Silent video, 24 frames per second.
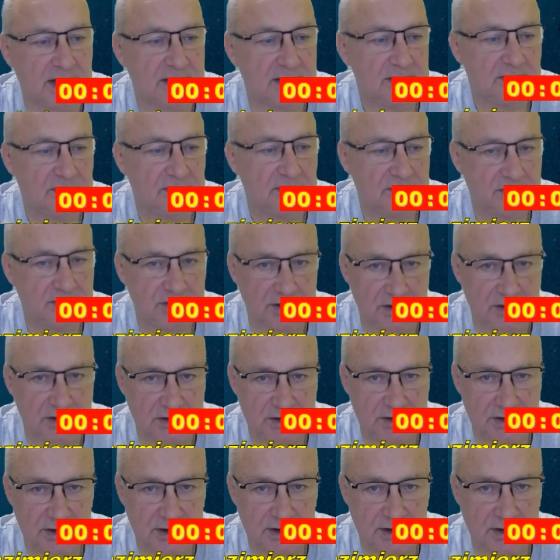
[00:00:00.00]

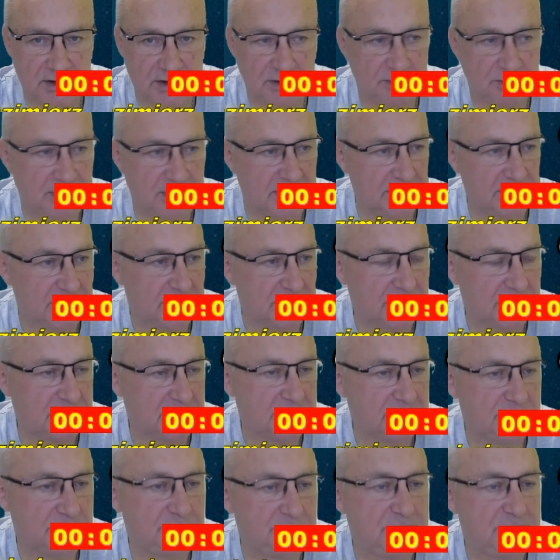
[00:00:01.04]
wzięcie hetmana na d5.